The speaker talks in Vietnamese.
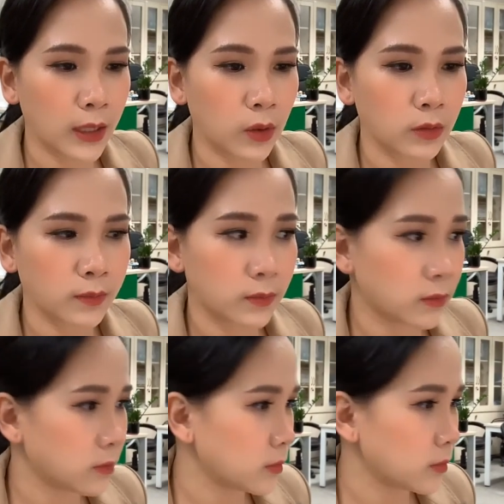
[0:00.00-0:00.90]
là
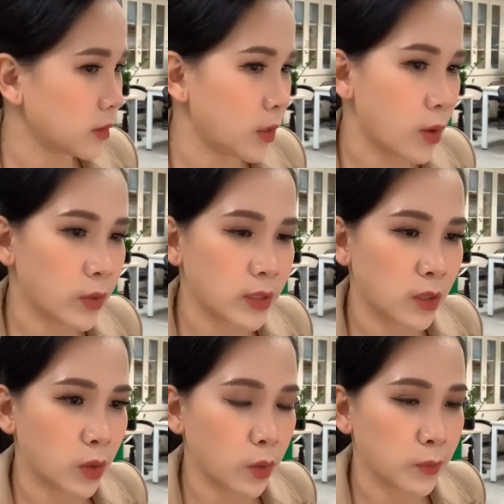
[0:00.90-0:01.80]
để Hoa Quỳnh chờ
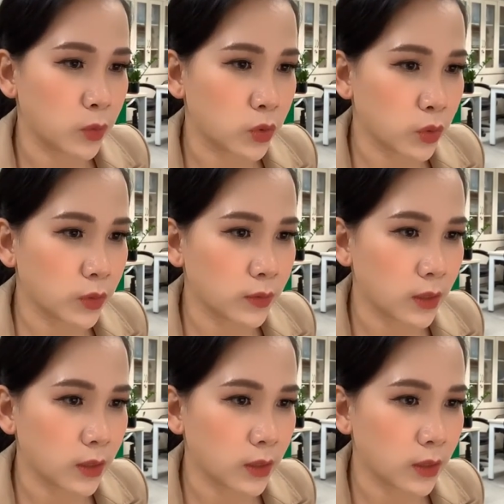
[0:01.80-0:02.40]
Hoa Quỳnh một chút,